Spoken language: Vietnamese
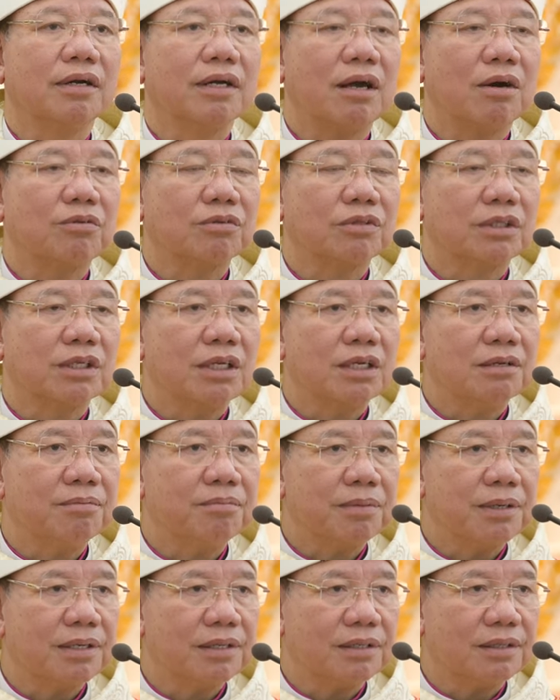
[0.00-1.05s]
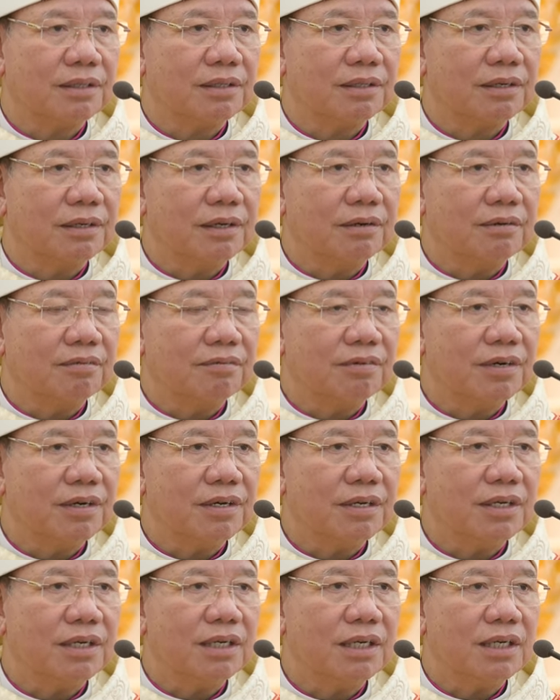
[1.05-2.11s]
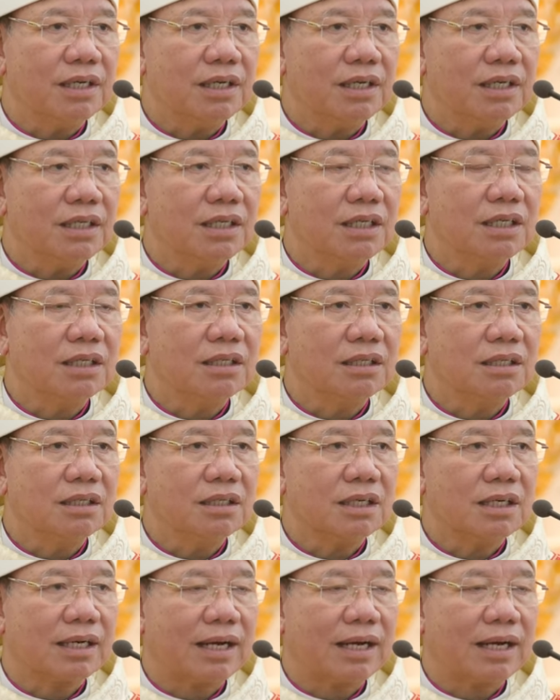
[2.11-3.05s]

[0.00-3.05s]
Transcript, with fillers: đọc tin mừng với những